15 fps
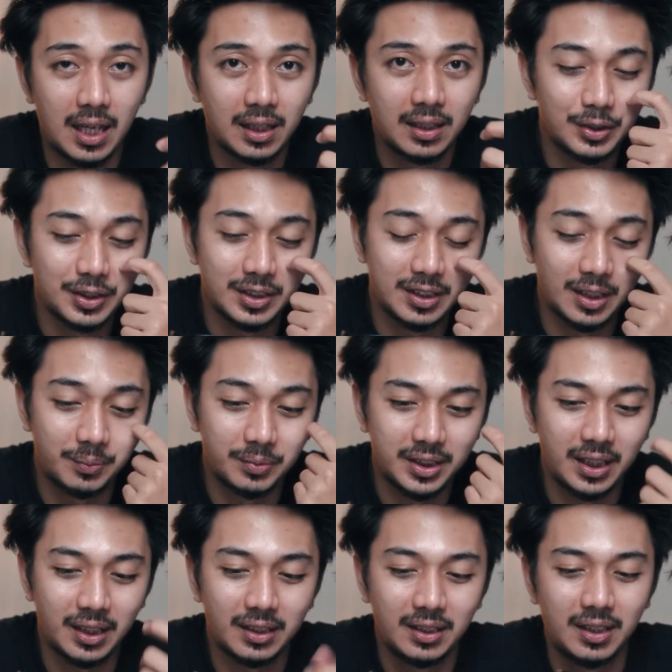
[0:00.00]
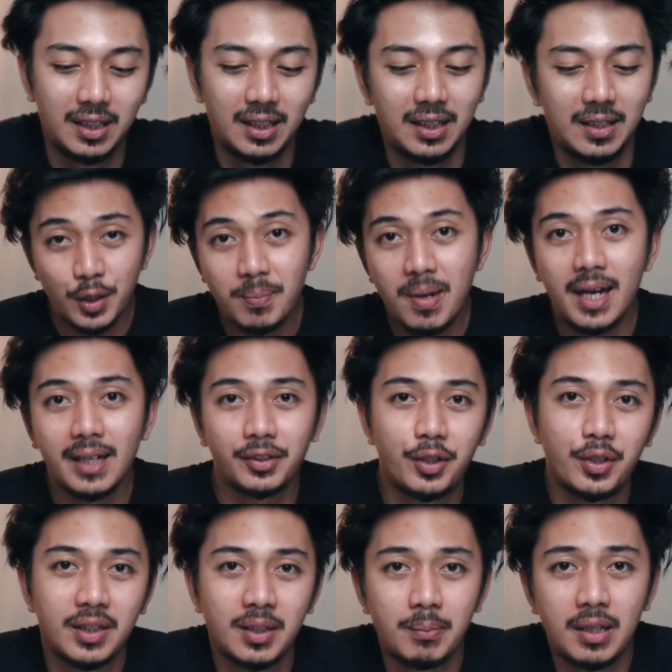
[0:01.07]
ka dun sa subject. So, bakit
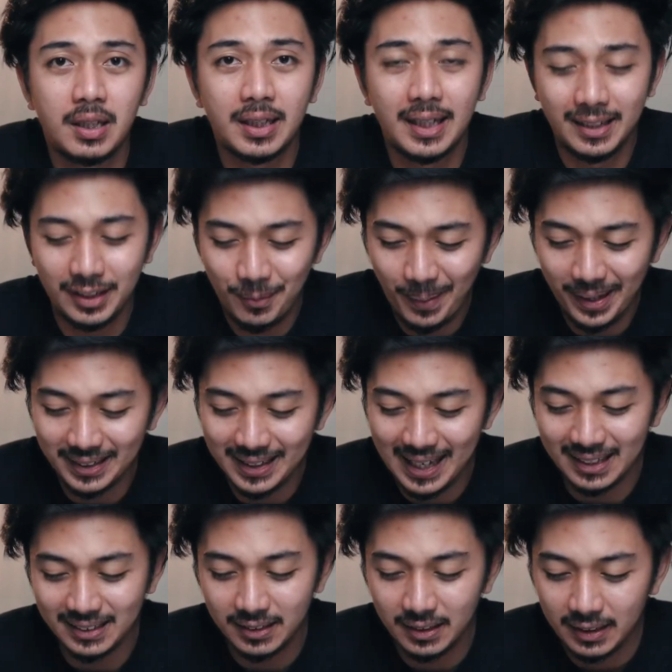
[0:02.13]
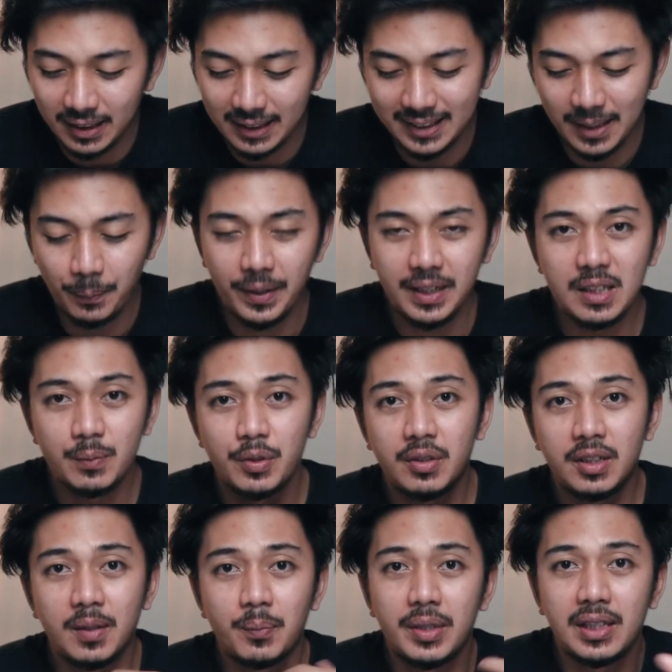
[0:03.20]
ko nabanggit, you might ask? Kasi pwede mo
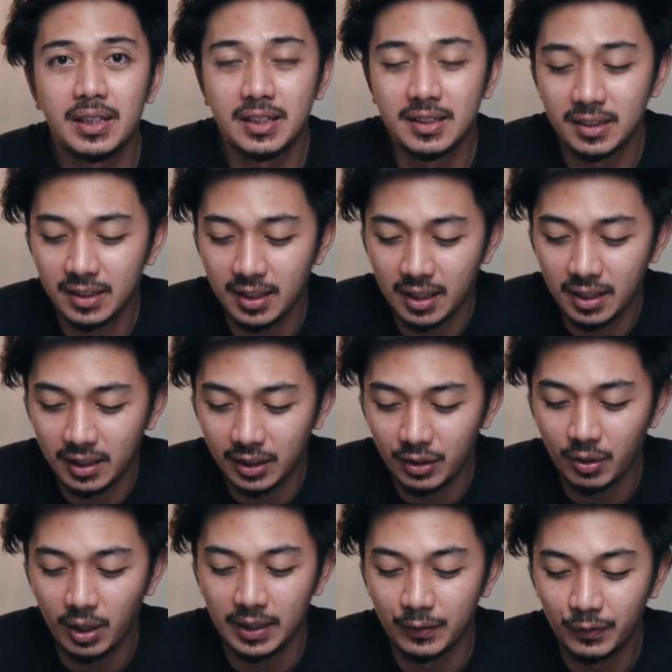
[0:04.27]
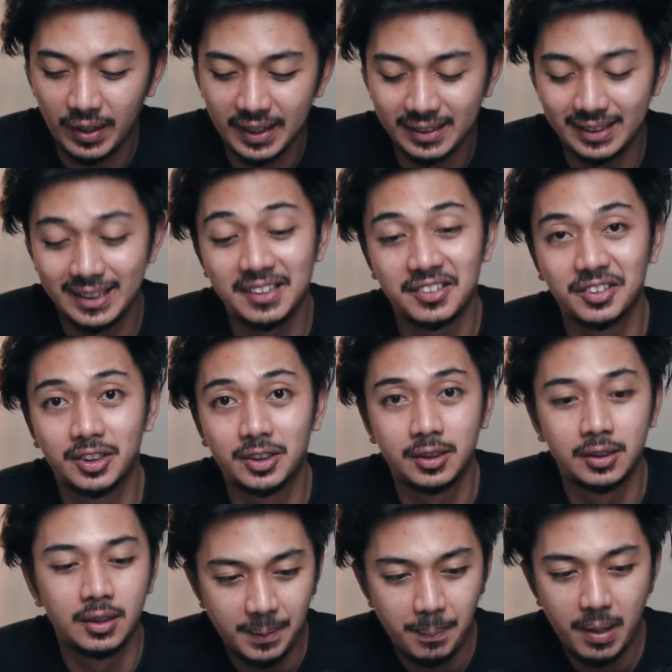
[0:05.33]
yung gamitin sa iyong
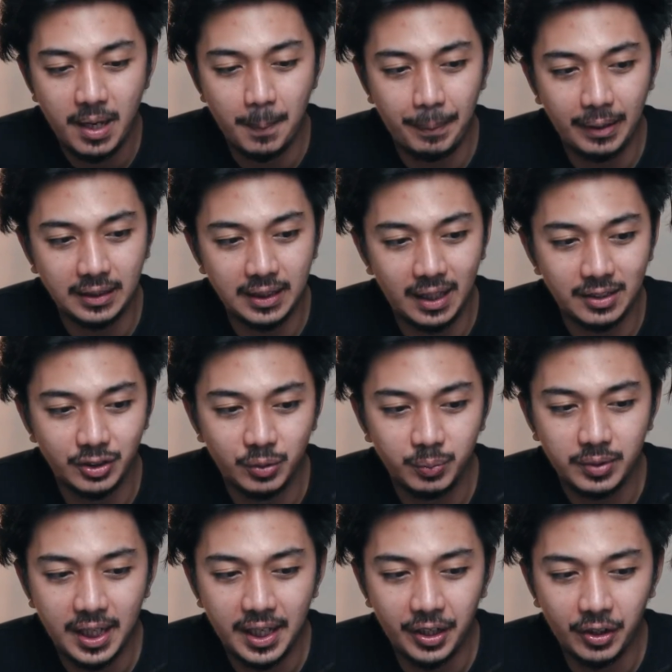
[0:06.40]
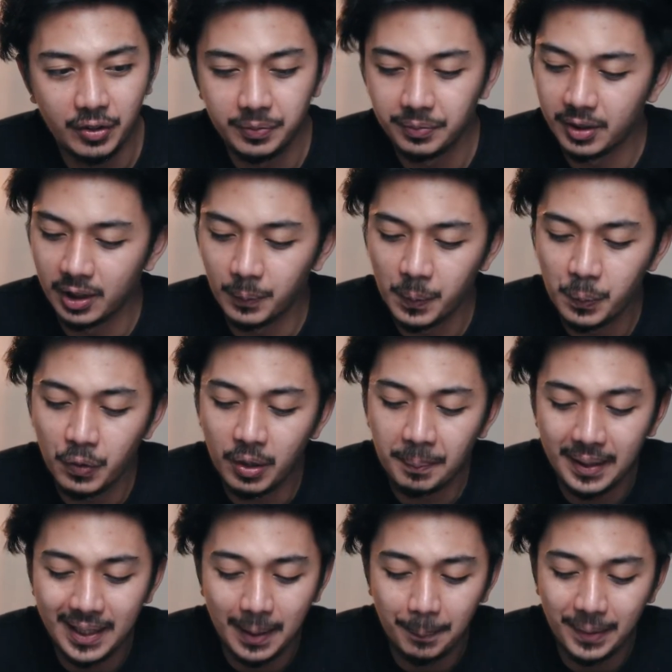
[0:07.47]
advantage. Di ba nga, pag naka-zoom tayo,
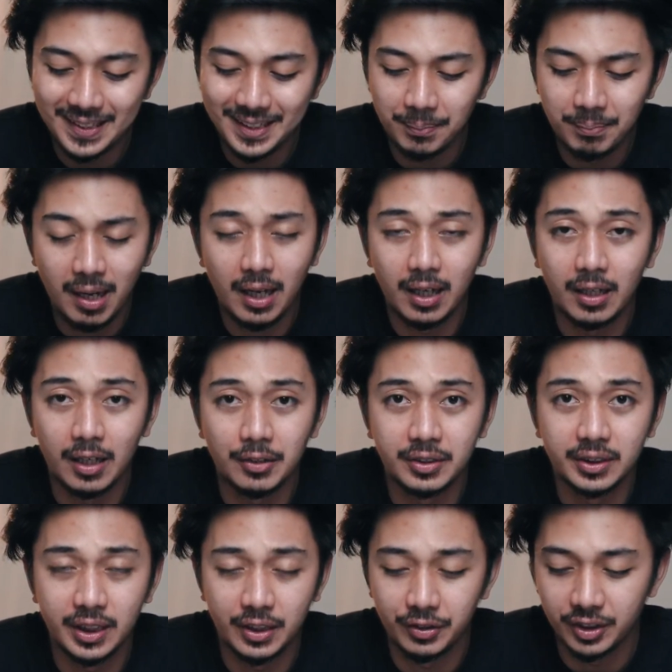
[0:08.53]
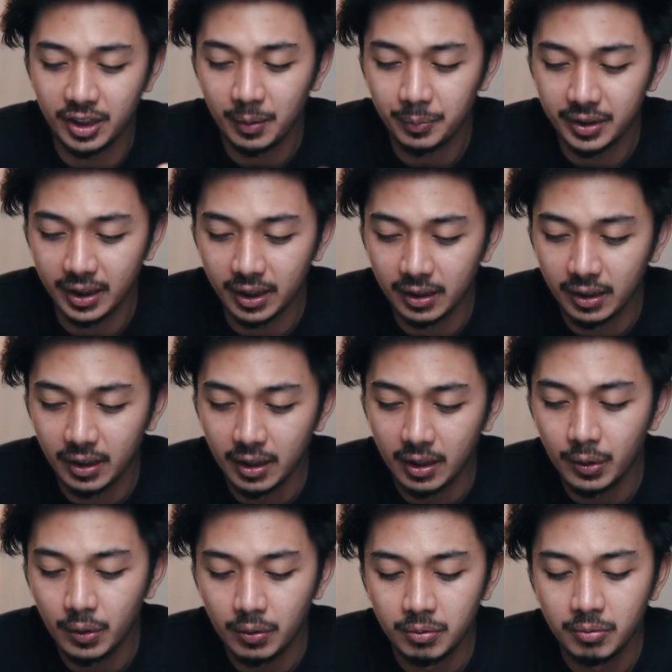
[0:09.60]
nagmumukhang malapit si background sa yung subject.
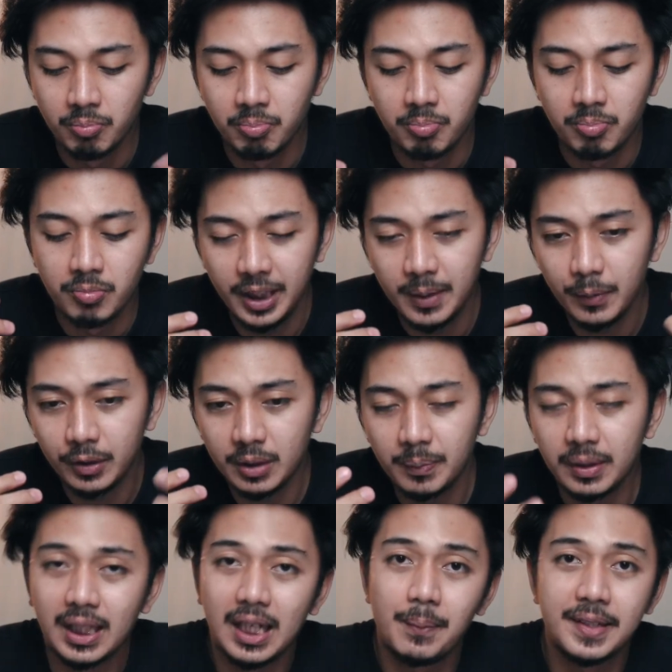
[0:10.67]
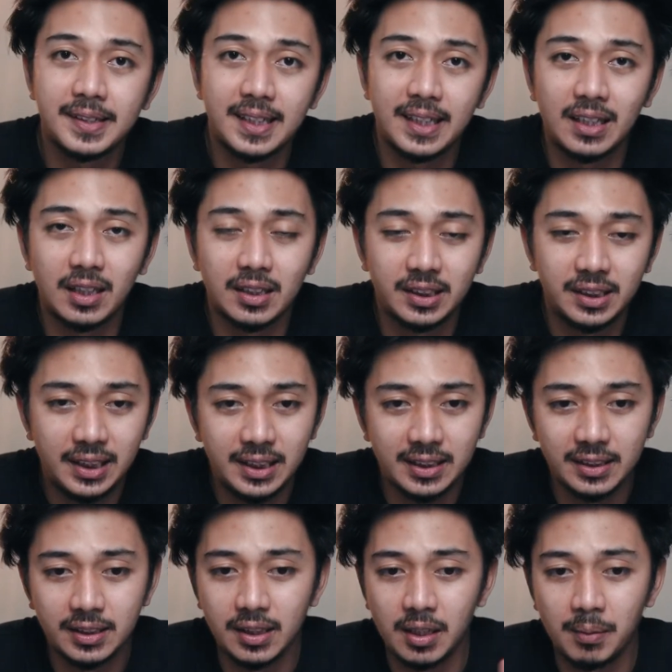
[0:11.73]
So, pwede mo itong magamit sa ilang
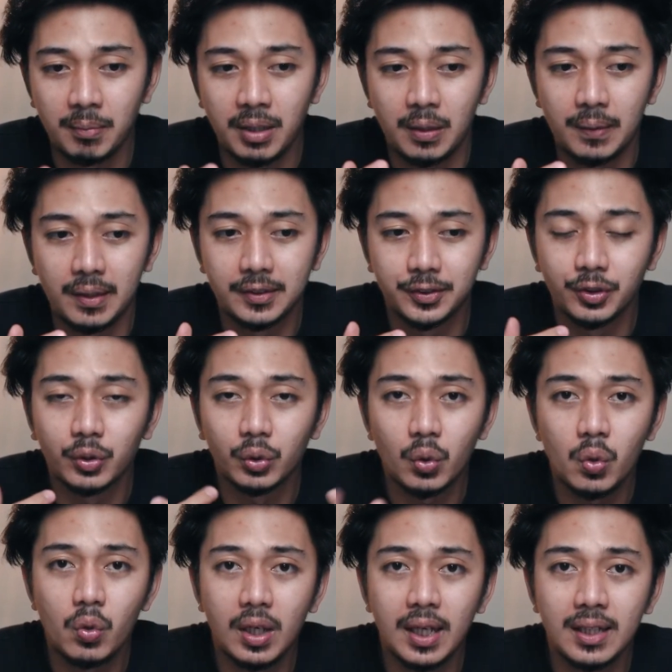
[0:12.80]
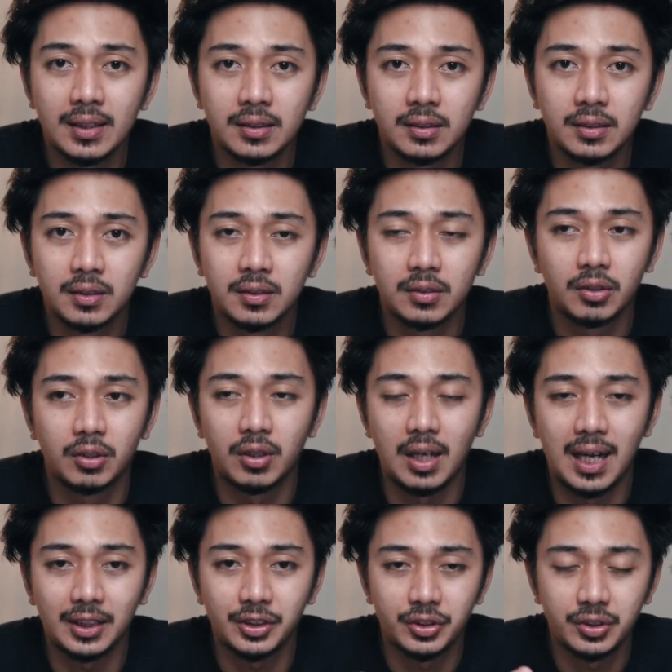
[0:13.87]
scenes. Halimbawa, suntukan or
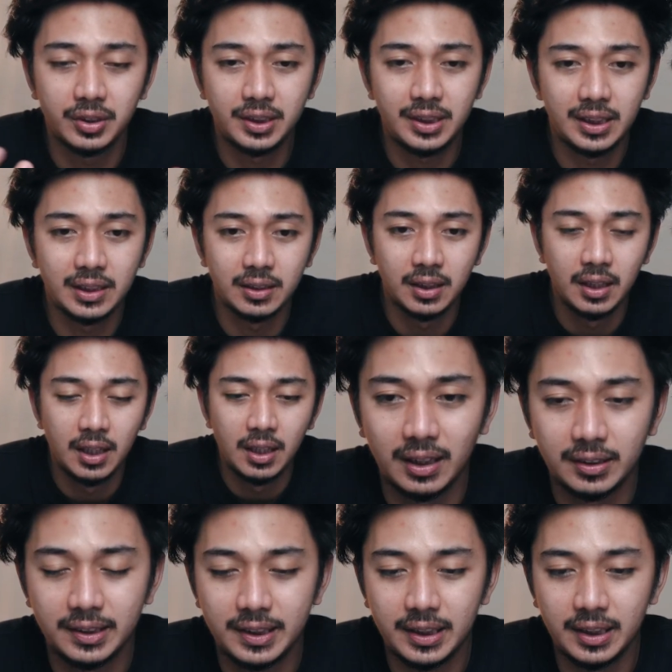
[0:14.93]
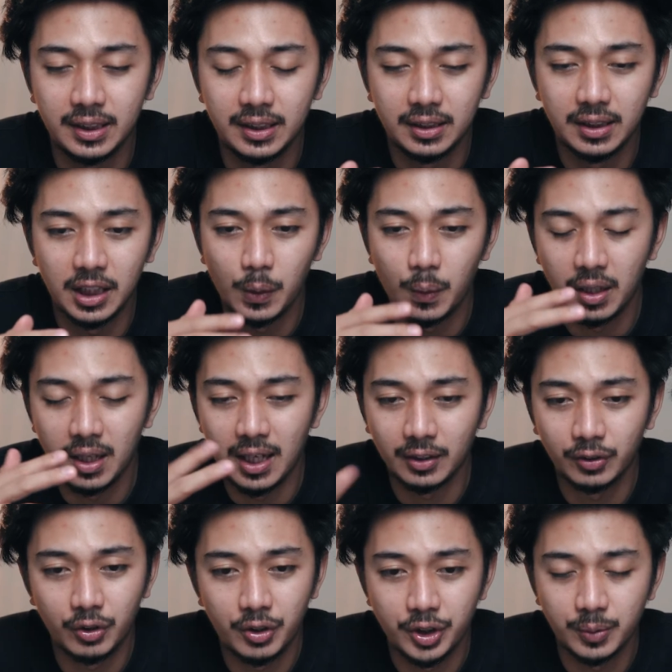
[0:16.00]
action scene at si dalawang
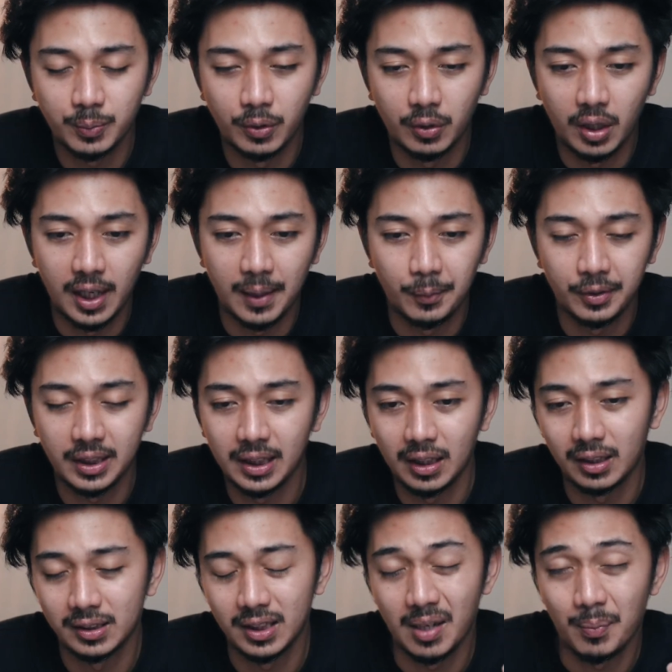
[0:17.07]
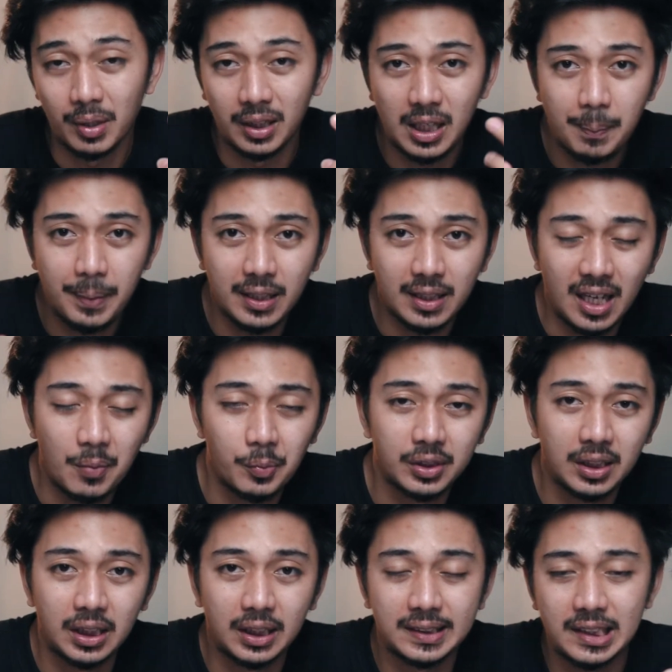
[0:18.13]
actors mo, ayaw mo talaga sila maglapit, ayaw mo
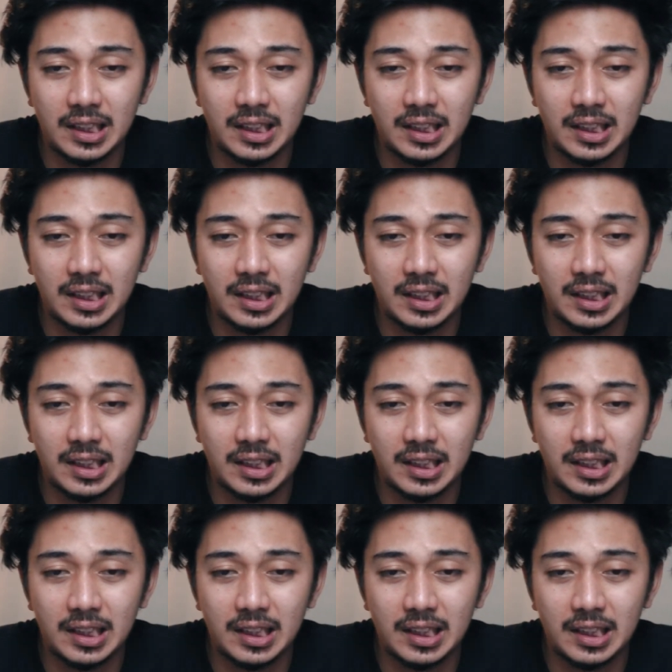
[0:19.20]
talaga